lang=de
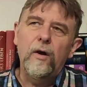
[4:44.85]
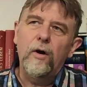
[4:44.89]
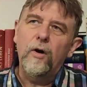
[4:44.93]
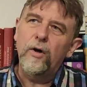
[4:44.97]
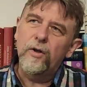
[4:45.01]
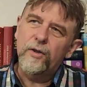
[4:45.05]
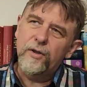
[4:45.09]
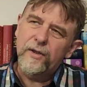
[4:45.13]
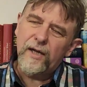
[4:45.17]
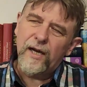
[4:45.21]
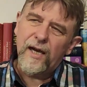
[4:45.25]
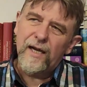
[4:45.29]

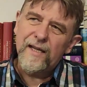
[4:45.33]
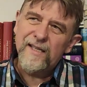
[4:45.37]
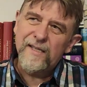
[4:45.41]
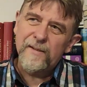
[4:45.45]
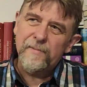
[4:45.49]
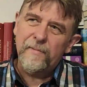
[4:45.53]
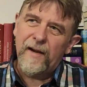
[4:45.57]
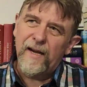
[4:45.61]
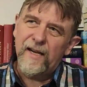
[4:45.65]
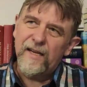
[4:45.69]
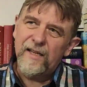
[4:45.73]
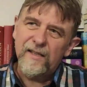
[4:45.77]
Und ein
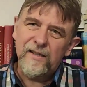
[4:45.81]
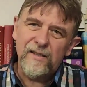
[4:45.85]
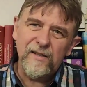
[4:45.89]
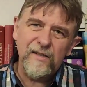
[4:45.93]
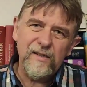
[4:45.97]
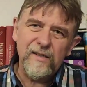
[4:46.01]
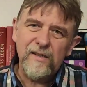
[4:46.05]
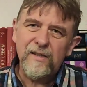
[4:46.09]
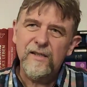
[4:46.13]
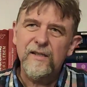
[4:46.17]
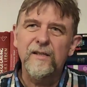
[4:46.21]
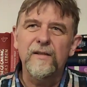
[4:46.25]

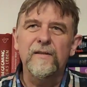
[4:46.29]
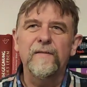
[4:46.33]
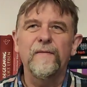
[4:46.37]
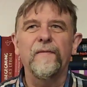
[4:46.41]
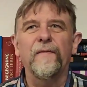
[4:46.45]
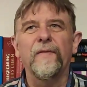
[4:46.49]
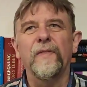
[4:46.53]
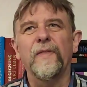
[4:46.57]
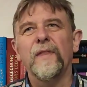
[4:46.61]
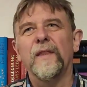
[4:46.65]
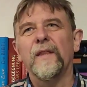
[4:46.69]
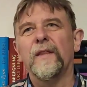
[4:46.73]
zweites,
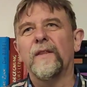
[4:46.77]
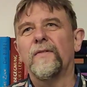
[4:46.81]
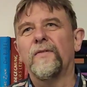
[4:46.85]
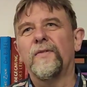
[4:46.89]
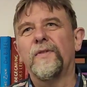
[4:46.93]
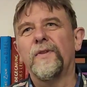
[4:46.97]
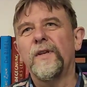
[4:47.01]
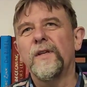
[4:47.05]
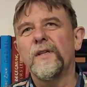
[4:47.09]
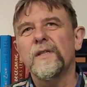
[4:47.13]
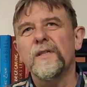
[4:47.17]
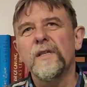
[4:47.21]

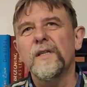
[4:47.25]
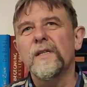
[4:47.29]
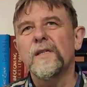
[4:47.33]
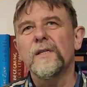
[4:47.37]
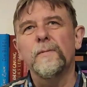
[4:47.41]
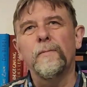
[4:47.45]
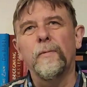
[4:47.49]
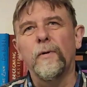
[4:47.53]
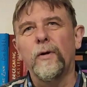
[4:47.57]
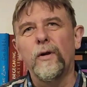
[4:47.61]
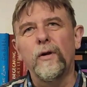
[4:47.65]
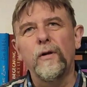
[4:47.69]
diese
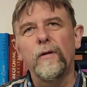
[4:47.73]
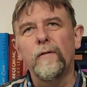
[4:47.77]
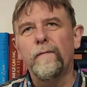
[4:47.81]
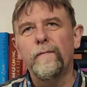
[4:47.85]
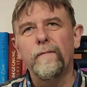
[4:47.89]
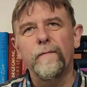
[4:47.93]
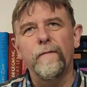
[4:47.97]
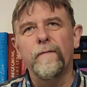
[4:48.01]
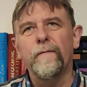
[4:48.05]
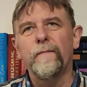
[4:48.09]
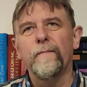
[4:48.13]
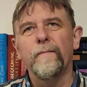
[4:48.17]

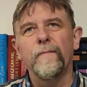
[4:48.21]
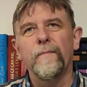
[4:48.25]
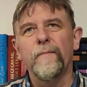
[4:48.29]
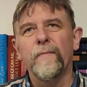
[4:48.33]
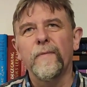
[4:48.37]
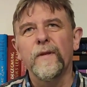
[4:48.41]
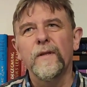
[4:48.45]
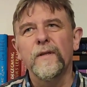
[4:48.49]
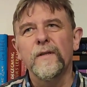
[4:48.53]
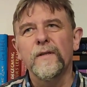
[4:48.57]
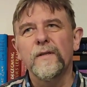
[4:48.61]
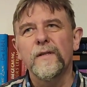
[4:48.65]
zwölf
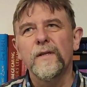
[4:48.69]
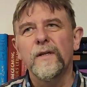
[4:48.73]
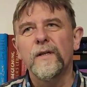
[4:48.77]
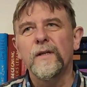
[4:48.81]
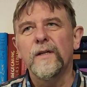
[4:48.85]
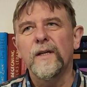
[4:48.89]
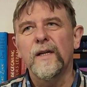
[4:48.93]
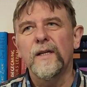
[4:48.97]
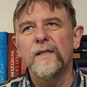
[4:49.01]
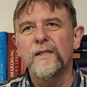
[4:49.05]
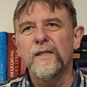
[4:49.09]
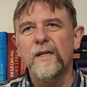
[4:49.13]

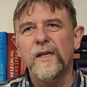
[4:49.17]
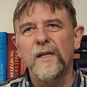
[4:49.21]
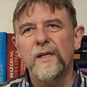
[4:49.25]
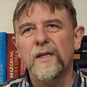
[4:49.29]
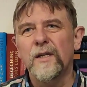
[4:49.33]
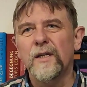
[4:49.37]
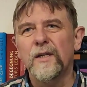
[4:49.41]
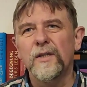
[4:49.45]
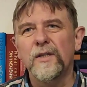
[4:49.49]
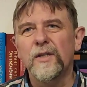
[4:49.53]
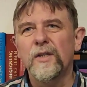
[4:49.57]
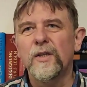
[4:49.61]
sind
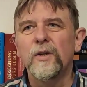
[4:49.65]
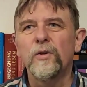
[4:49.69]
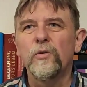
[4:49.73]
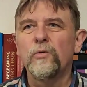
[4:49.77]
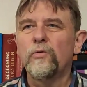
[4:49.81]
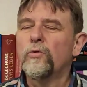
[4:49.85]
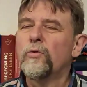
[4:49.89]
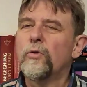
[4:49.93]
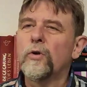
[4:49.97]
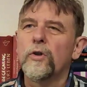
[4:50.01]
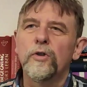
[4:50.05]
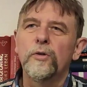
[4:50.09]
tatsächlich die
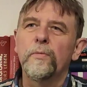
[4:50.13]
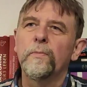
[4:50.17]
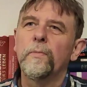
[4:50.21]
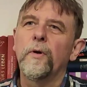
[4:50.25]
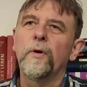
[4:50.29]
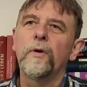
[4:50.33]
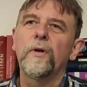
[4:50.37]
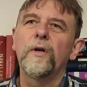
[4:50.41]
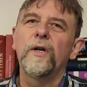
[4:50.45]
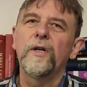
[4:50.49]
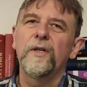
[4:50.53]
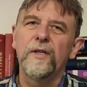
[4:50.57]

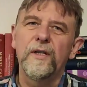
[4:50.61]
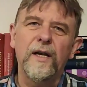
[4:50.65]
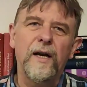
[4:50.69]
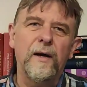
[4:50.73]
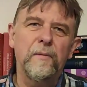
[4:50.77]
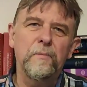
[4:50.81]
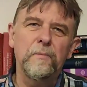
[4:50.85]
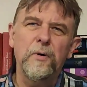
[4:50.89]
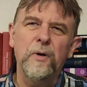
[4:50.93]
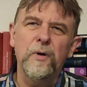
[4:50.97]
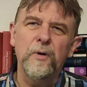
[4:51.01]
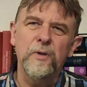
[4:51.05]
ursprünglichen
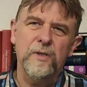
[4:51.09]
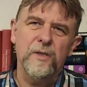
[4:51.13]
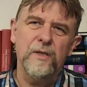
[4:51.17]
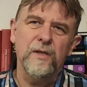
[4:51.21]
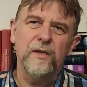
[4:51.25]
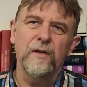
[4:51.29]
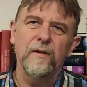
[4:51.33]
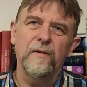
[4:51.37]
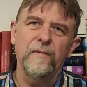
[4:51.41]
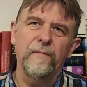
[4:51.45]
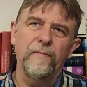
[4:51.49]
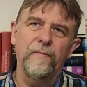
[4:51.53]

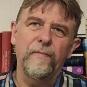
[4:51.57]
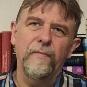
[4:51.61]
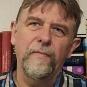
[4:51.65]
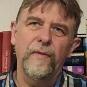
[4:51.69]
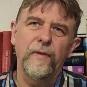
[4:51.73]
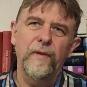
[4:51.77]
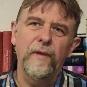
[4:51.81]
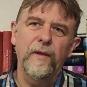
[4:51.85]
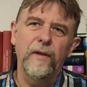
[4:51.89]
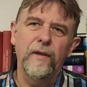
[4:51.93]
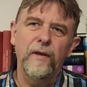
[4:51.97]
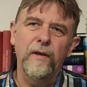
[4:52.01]
Apostel
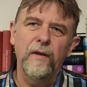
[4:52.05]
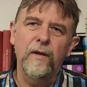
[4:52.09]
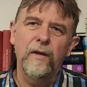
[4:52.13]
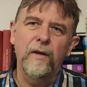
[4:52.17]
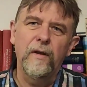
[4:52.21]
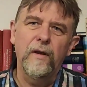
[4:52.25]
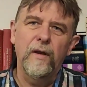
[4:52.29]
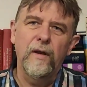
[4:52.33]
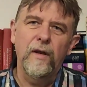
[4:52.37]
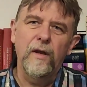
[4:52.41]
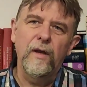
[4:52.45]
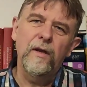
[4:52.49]

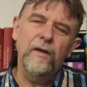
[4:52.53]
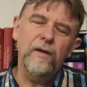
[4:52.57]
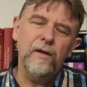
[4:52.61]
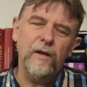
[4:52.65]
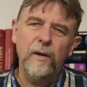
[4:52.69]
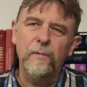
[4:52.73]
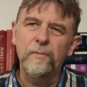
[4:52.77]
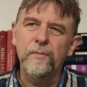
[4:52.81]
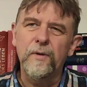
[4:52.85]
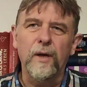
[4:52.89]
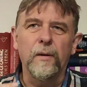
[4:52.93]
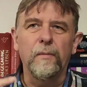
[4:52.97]

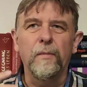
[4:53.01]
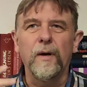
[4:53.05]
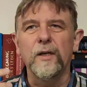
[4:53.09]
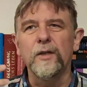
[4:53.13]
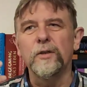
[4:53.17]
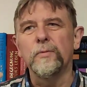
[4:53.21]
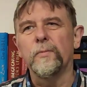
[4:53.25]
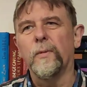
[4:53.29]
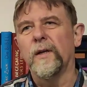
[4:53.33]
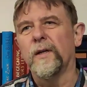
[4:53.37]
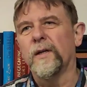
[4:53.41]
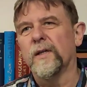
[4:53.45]
gibt ja
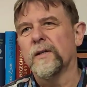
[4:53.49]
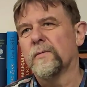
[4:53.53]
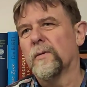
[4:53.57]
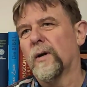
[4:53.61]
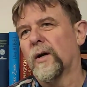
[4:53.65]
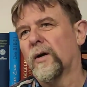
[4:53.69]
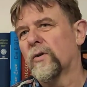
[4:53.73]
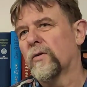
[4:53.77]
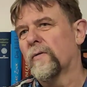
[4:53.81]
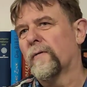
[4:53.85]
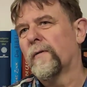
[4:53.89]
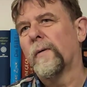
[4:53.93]
manchmal, dass
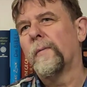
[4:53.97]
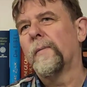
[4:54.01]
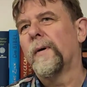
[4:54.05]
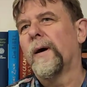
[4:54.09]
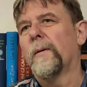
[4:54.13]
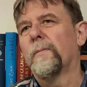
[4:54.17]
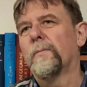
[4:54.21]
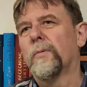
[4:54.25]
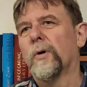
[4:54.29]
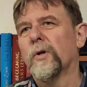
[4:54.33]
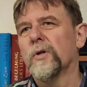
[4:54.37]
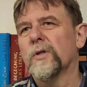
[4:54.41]
wir auch vom
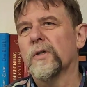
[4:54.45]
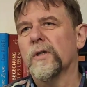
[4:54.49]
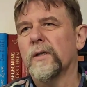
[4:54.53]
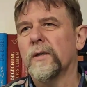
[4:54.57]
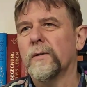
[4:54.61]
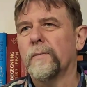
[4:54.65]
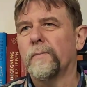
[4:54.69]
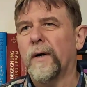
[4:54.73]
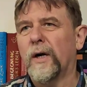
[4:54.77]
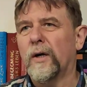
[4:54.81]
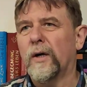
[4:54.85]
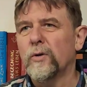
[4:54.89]

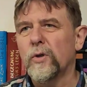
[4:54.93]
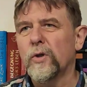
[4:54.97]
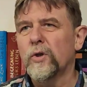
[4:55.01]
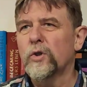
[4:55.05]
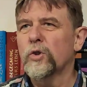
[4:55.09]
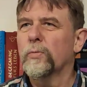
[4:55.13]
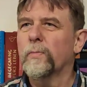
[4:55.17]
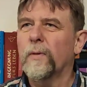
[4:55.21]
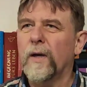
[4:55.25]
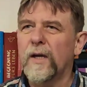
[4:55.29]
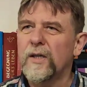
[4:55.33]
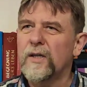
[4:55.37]
Apostel
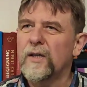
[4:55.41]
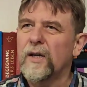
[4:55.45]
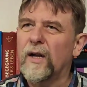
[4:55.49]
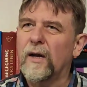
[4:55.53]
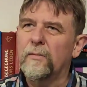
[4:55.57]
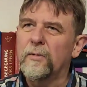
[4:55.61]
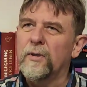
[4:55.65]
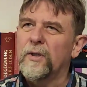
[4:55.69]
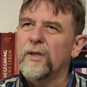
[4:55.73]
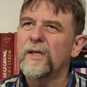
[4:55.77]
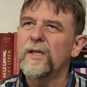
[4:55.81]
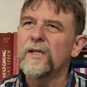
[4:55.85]
Paulus sprechen,
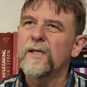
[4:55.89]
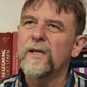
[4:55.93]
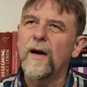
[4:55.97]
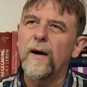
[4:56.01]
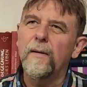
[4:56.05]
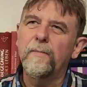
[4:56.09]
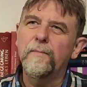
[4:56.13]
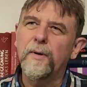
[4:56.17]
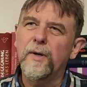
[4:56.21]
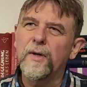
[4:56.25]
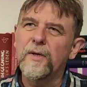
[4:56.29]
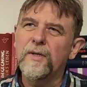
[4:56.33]
aber diese
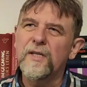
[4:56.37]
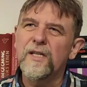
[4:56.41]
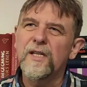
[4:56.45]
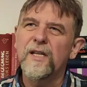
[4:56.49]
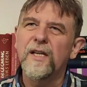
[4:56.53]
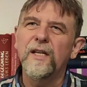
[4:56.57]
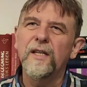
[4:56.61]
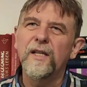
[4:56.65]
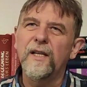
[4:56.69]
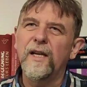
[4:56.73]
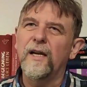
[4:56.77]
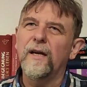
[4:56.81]

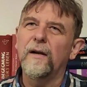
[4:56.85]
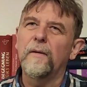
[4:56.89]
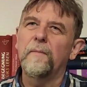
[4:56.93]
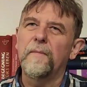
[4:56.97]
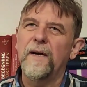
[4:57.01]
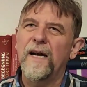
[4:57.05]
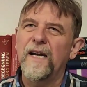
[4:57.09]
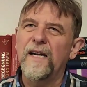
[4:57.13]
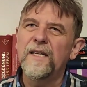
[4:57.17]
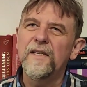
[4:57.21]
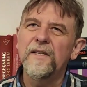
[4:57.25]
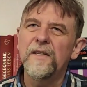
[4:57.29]
Apostel in der
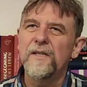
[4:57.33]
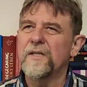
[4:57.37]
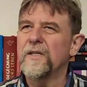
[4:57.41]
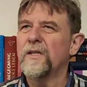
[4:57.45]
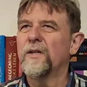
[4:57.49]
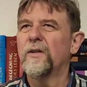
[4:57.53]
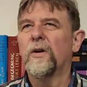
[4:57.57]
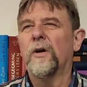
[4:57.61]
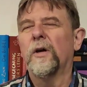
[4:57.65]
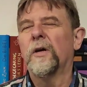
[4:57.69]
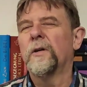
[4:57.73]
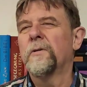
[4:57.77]
Gemeinde
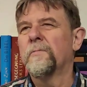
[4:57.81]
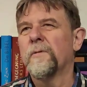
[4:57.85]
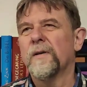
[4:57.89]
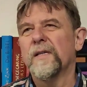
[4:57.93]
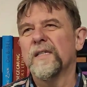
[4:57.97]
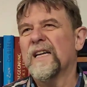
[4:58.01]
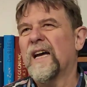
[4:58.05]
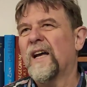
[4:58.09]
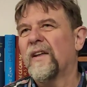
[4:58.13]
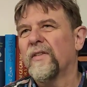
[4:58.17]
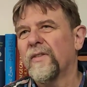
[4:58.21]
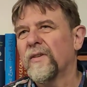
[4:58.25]
sind noch
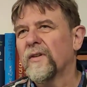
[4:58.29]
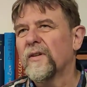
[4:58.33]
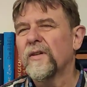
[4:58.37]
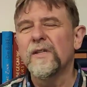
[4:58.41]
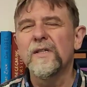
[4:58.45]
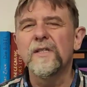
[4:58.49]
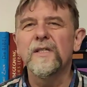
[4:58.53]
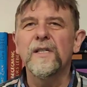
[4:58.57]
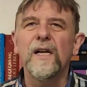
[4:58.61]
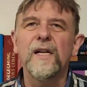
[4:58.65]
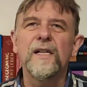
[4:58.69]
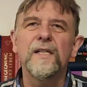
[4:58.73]
etwas
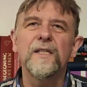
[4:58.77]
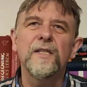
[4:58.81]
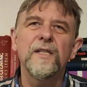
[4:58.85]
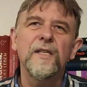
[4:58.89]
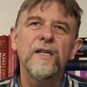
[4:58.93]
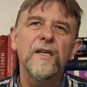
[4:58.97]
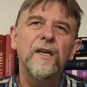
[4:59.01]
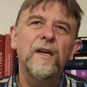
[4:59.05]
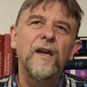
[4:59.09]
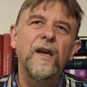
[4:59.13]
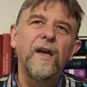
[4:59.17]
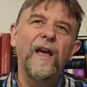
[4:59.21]
anderes als
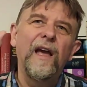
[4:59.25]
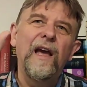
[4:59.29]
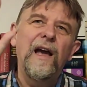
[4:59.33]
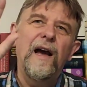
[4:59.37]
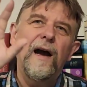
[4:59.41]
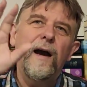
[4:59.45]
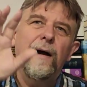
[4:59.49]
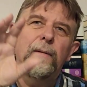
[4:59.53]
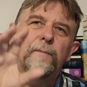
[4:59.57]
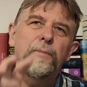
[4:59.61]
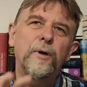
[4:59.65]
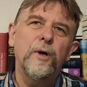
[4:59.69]
die
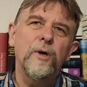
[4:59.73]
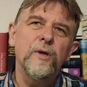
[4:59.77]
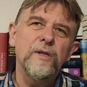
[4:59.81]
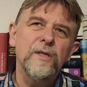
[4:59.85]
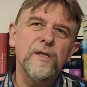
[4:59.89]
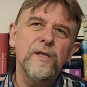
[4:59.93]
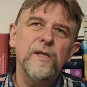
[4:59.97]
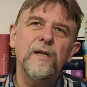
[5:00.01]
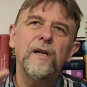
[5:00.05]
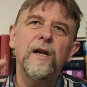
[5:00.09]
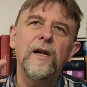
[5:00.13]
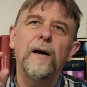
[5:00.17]

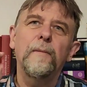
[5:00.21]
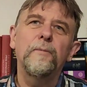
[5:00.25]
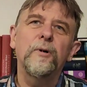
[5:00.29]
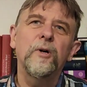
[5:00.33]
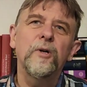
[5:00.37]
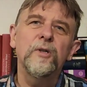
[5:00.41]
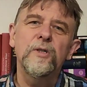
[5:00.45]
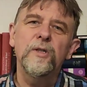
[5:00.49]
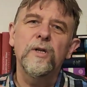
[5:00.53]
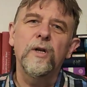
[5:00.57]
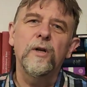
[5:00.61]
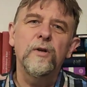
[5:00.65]
Apostel.
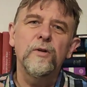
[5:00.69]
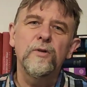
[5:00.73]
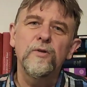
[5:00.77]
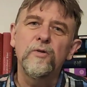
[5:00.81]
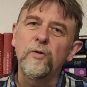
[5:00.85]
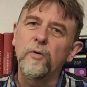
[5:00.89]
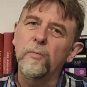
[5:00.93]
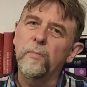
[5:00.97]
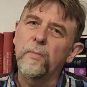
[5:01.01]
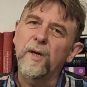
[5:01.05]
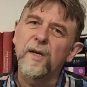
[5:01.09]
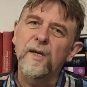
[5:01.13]

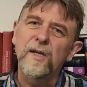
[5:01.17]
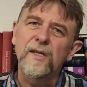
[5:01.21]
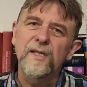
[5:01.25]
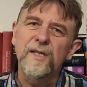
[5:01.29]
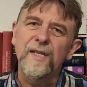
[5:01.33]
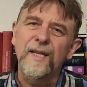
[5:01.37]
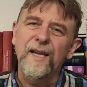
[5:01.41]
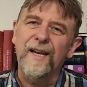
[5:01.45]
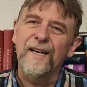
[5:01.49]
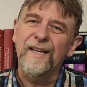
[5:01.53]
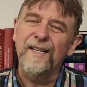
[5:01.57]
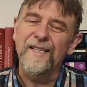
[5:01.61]
Apostelos
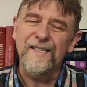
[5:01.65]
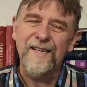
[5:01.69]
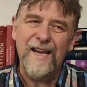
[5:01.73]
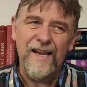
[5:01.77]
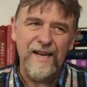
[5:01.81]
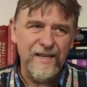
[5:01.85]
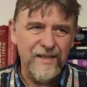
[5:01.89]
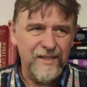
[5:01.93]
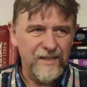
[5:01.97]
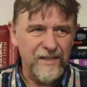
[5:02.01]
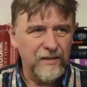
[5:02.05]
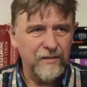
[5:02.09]
übrigens der
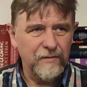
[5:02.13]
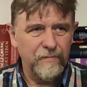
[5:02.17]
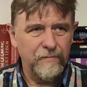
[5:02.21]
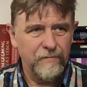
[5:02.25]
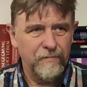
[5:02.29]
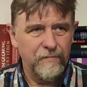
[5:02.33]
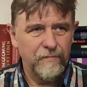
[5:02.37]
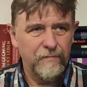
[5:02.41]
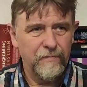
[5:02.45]
Gesandte.